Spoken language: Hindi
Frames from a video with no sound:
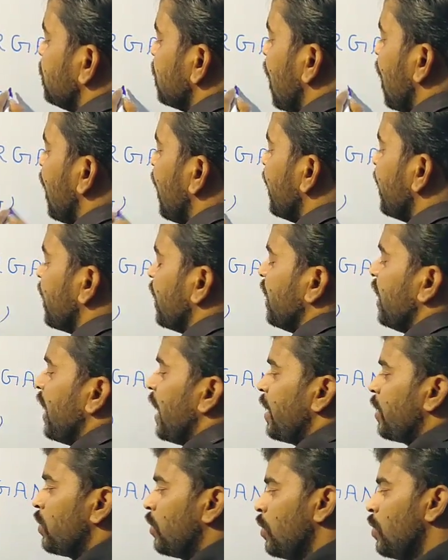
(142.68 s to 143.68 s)
चार
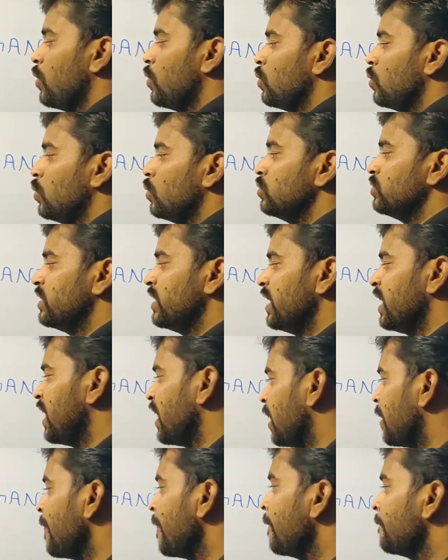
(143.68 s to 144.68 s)
इलेक्ट्रॉन होते
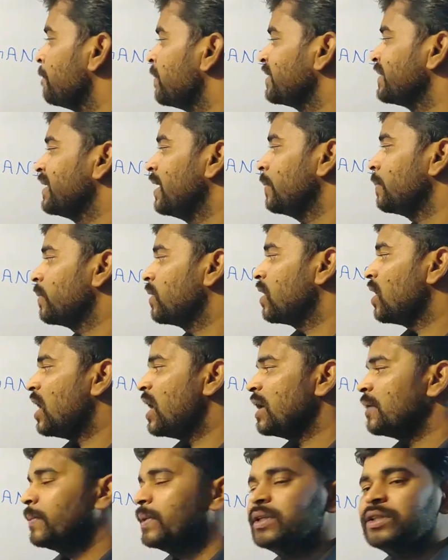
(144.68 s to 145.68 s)
हैं मतलब
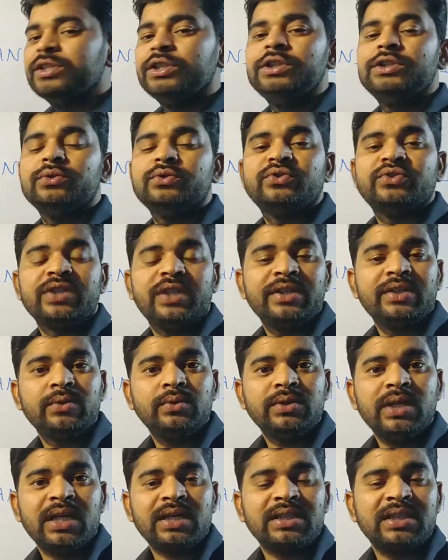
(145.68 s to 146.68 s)
कार्बन की जो
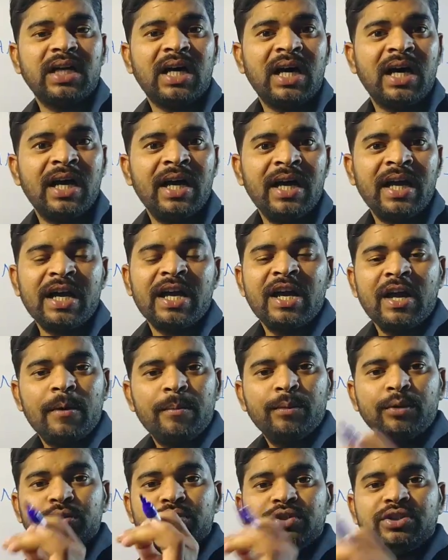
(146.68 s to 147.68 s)
संयोजकता है
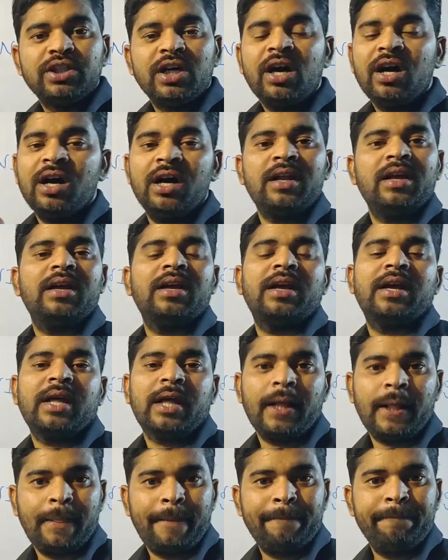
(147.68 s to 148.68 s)
वो चार है
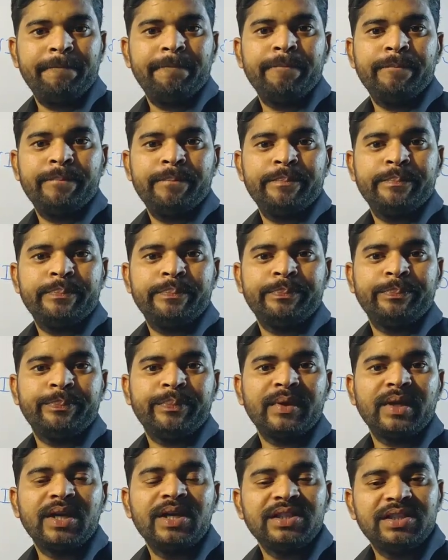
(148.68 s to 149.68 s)

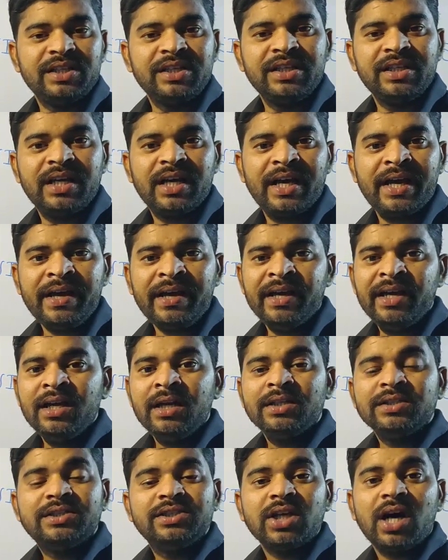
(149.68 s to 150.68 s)
कितनी है
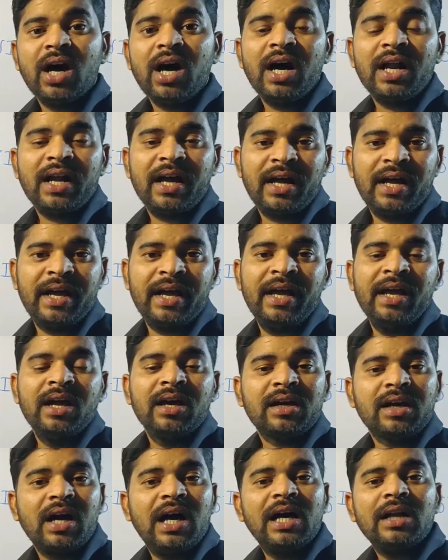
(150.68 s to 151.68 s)
चार है
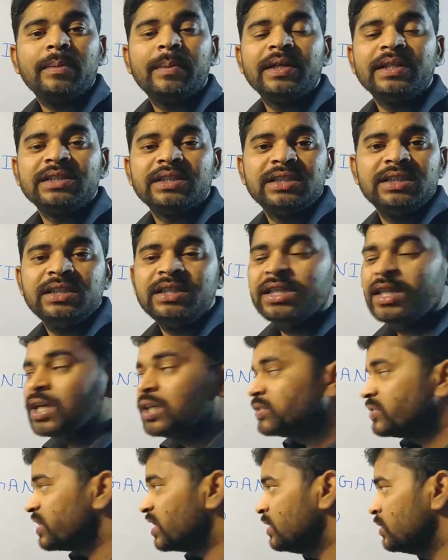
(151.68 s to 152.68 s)
कार्बन की
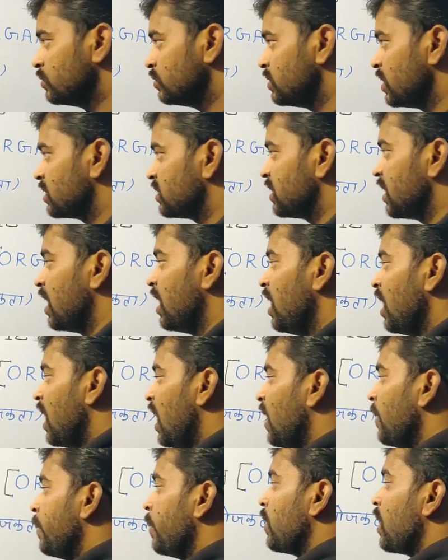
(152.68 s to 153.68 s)
संयोजकता
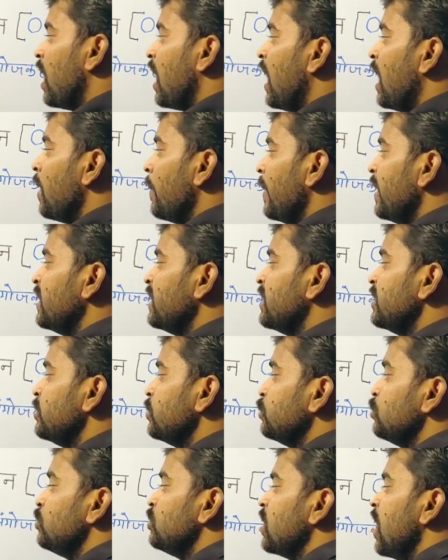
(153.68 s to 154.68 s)
अब कार्बन की
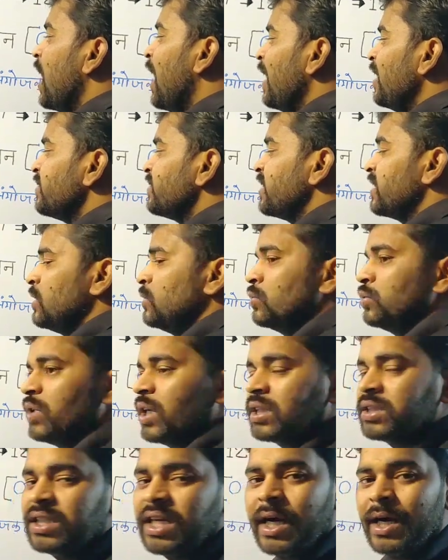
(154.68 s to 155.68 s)
जो चार
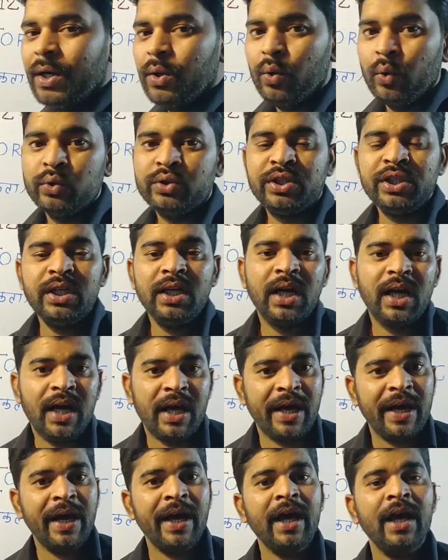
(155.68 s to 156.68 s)
संयोजकता होती
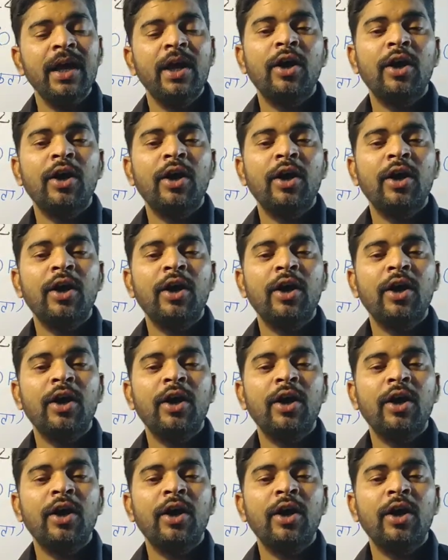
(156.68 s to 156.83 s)
है